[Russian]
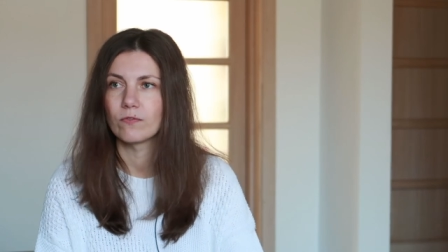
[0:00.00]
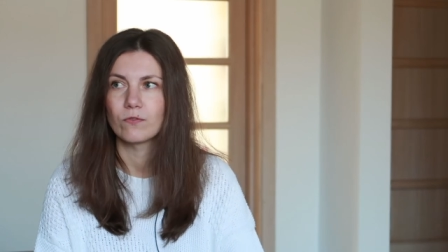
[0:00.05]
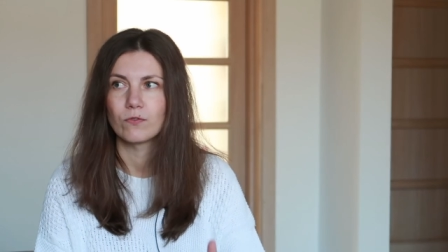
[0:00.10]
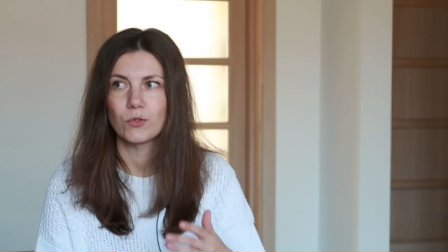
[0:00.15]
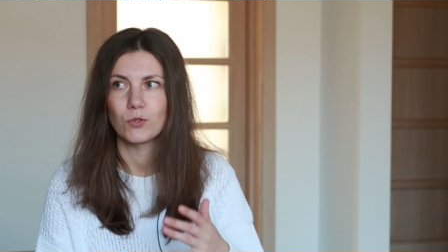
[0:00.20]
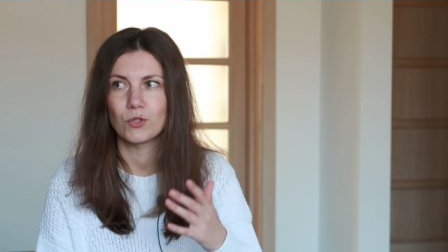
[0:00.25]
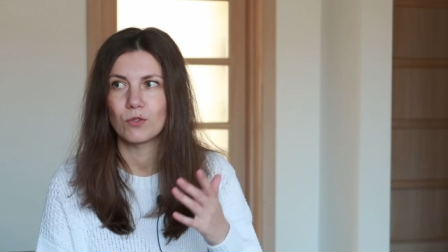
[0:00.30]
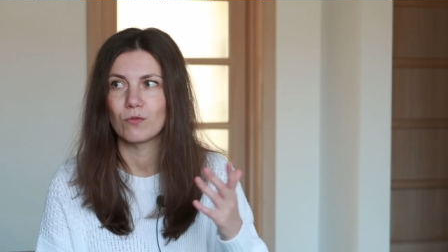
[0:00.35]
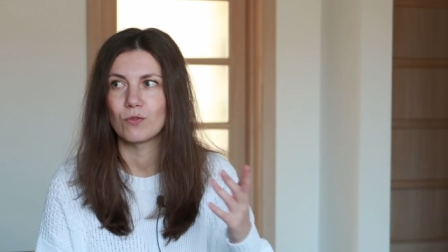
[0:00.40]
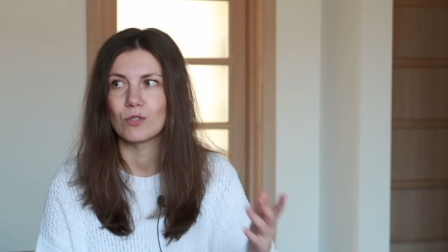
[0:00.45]
все,
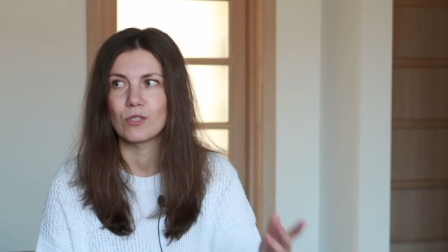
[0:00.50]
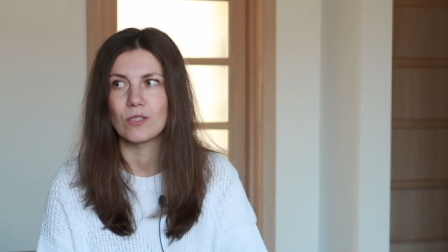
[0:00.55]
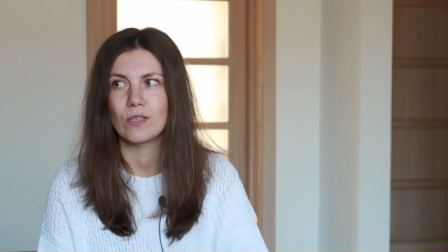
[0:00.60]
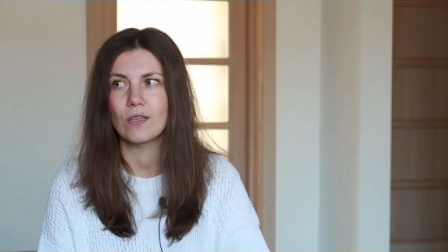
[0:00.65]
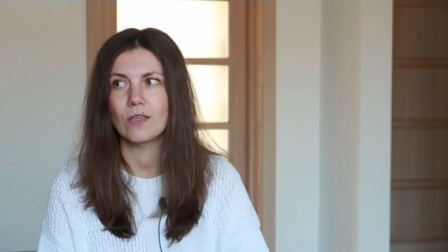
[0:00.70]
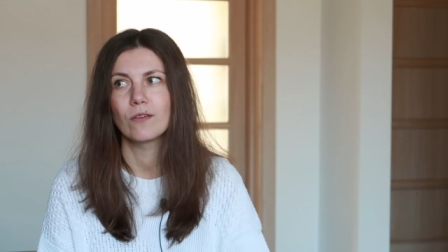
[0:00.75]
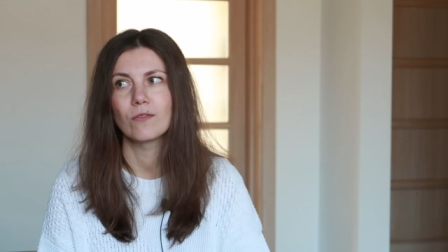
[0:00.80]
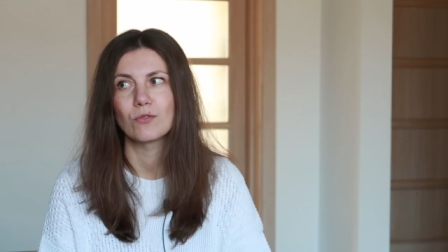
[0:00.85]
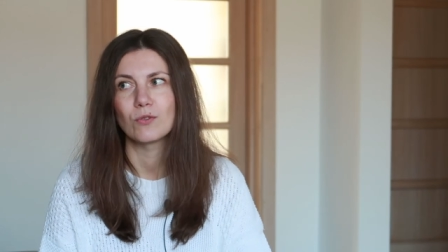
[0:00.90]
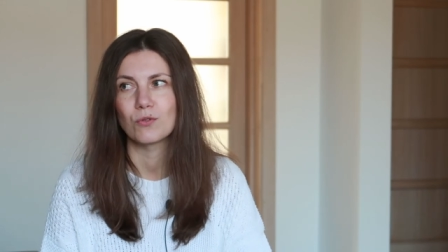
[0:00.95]
чего я
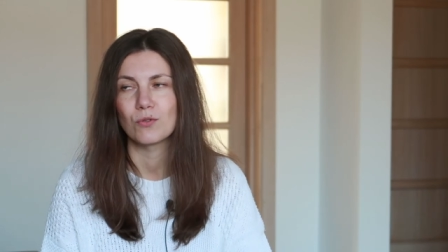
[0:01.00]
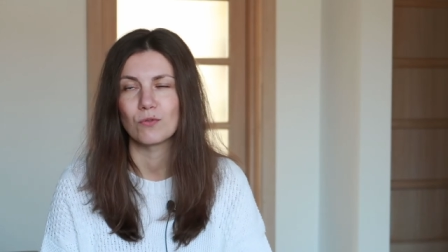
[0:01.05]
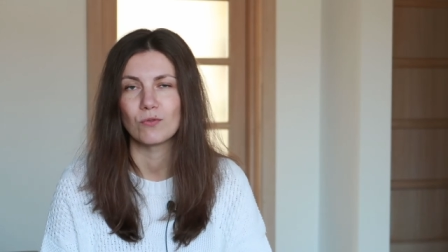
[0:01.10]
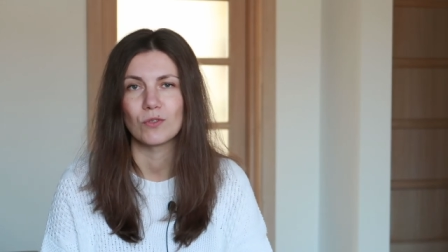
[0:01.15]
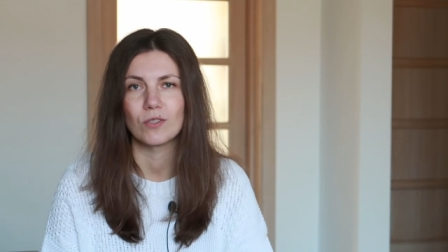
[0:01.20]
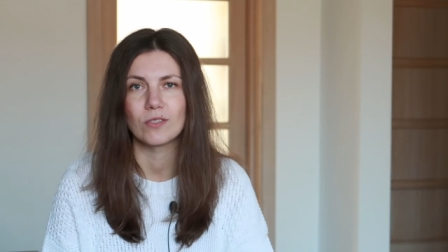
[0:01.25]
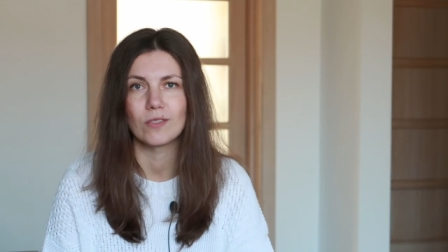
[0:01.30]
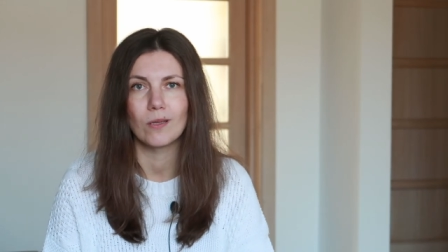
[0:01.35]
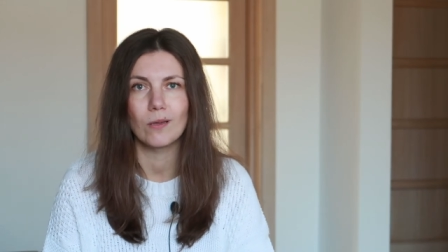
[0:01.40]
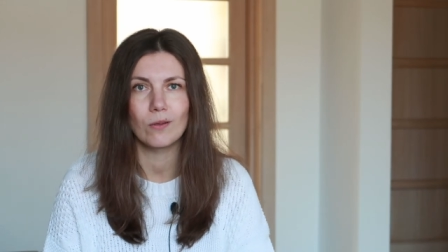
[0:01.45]
знаю, все, чего
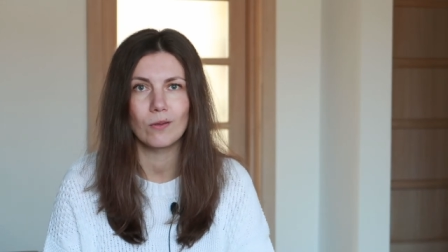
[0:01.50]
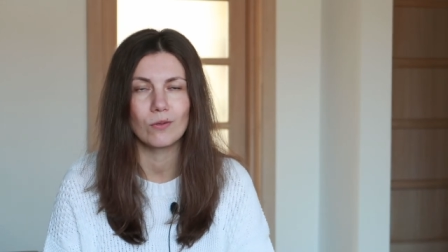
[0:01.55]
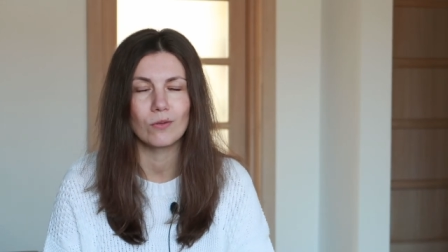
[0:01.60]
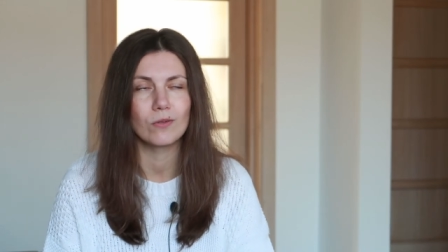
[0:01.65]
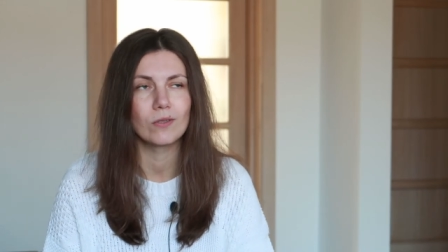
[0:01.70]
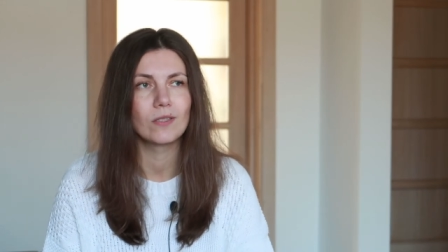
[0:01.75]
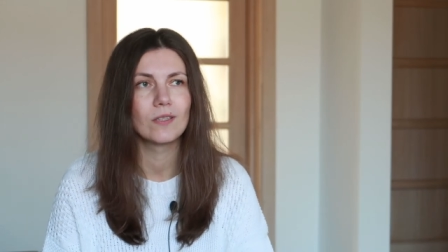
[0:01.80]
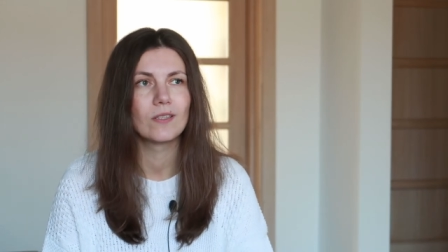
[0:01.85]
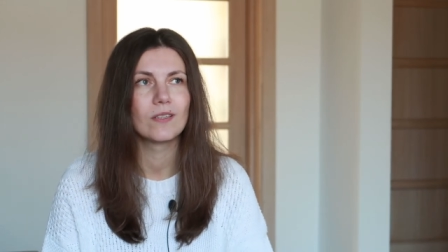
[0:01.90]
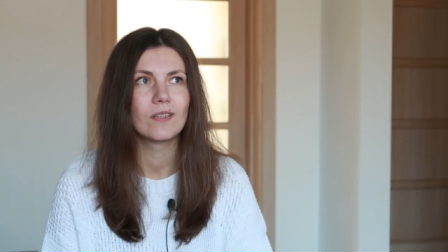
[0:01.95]
я делаю.
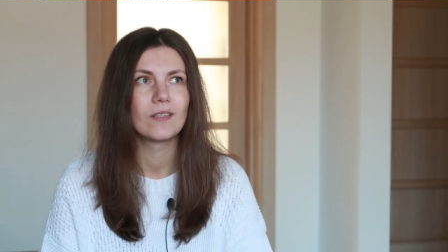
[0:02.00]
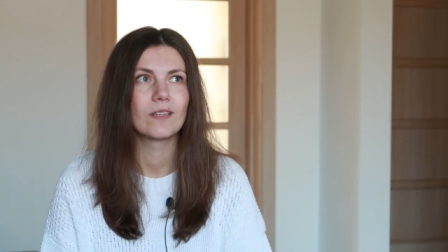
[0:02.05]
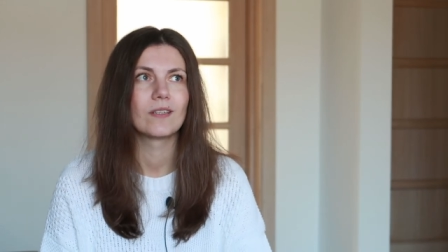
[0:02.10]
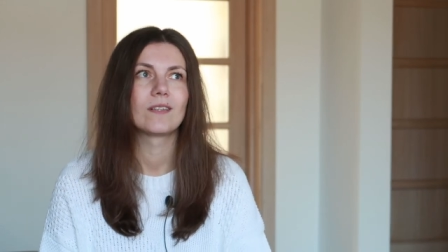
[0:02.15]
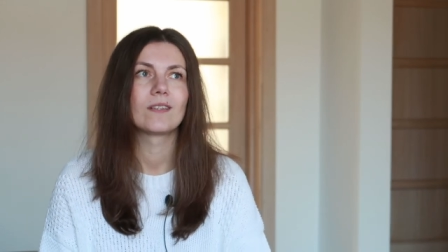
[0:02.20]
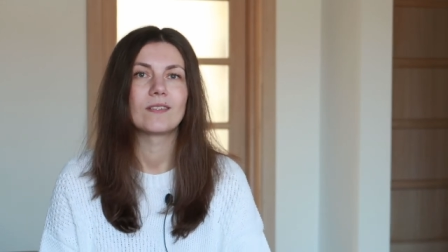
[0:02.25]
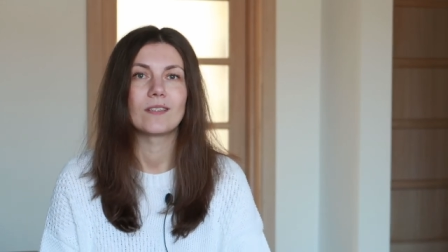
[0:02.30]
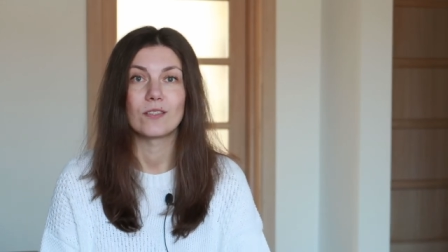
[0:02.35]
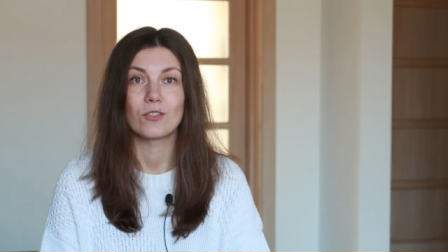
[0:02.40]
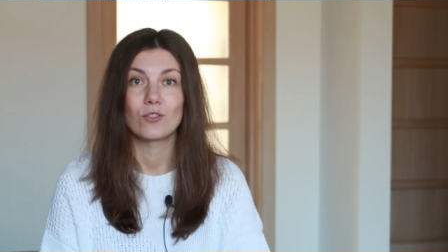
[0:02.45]

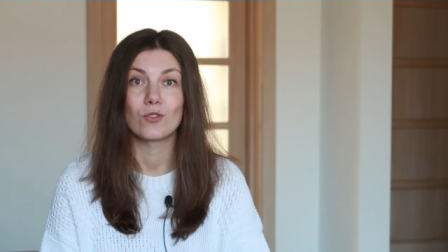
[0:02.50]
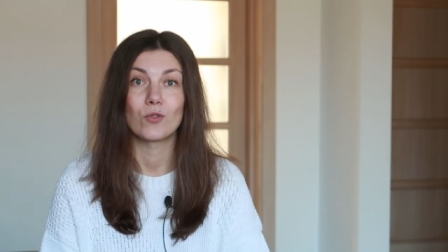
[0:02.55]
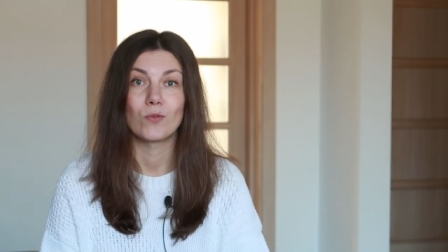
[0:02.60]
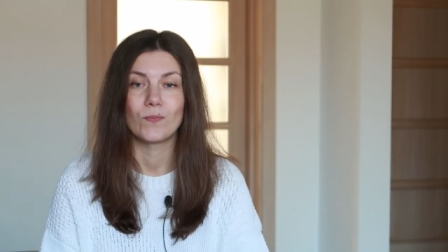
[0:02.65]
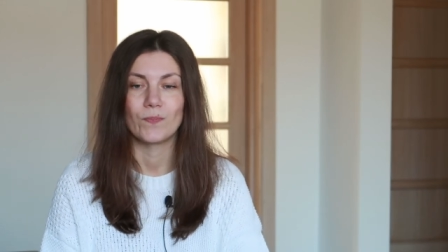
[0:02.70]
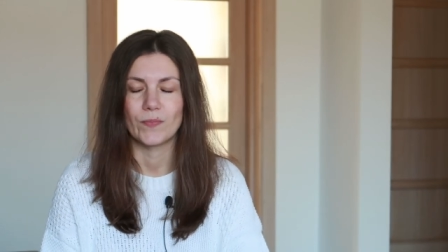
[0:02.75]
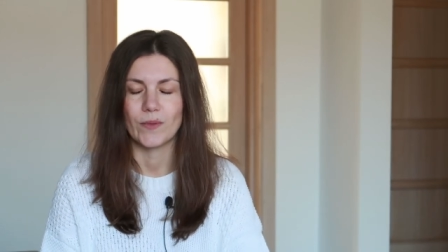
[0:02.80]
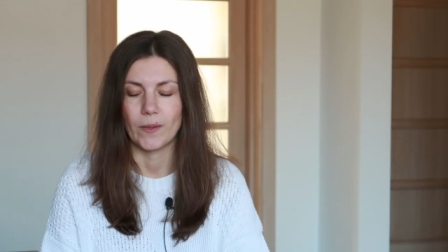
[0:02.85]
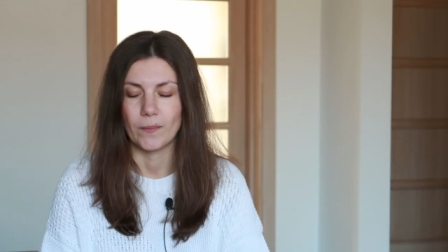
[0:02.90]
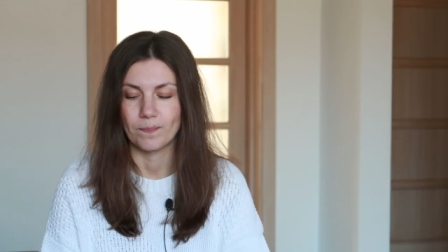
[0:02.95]
Так что,
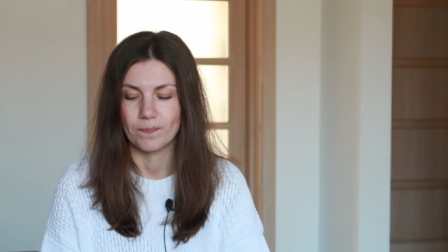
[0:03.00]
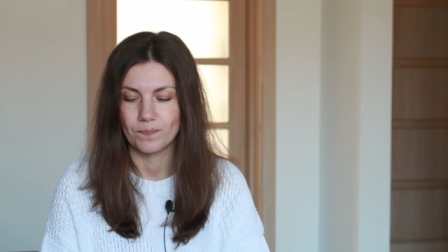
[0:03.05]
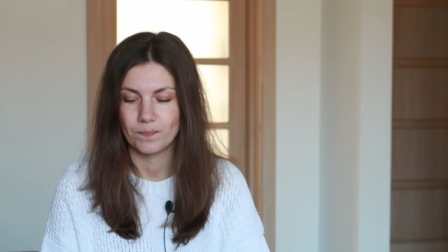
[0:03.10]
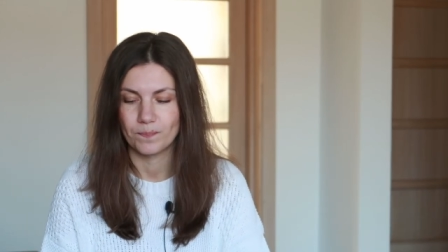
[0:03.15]
да.